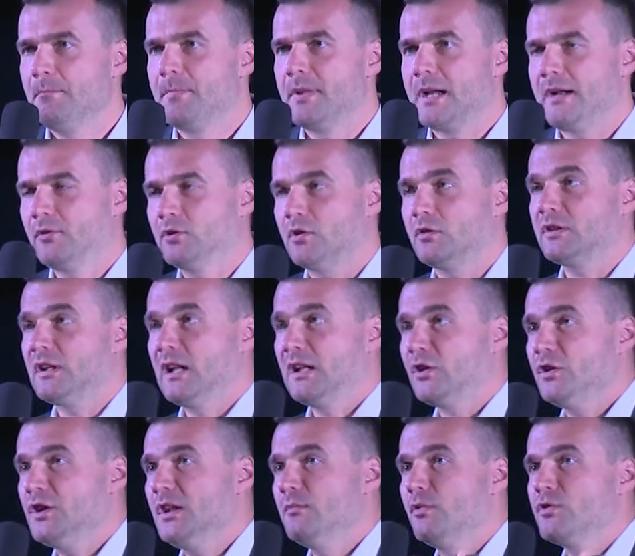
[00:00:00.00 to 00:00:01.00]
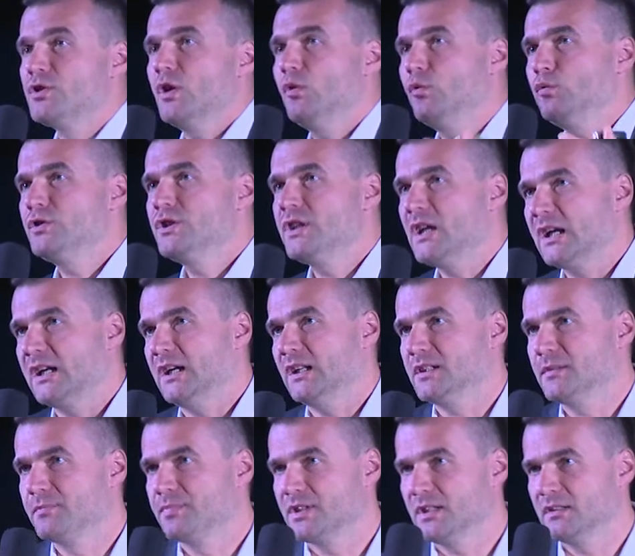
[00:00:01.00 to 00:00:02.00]
Prawo autorskie nie może
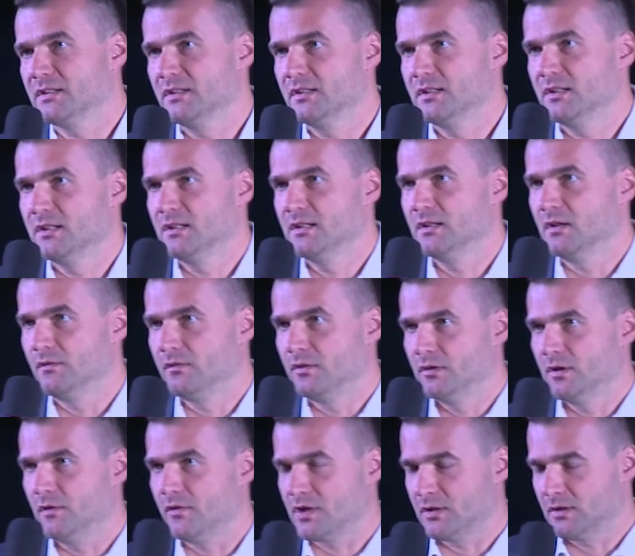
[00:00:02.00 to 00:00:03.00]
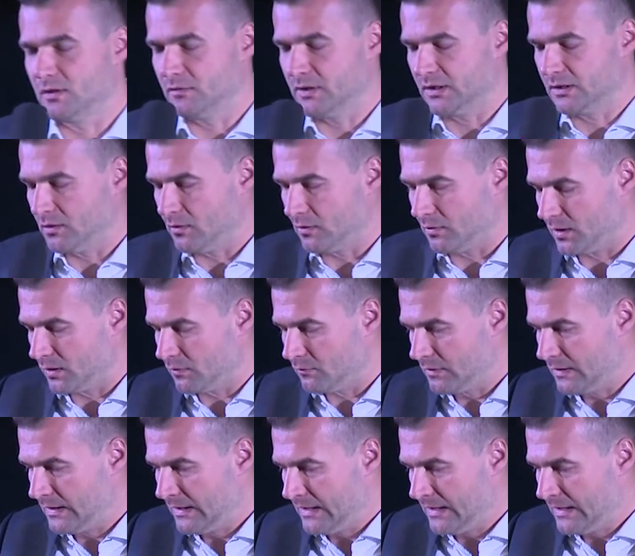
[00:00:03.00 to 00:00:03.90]
uciekać przed e, nowo, nowoczesną technologią.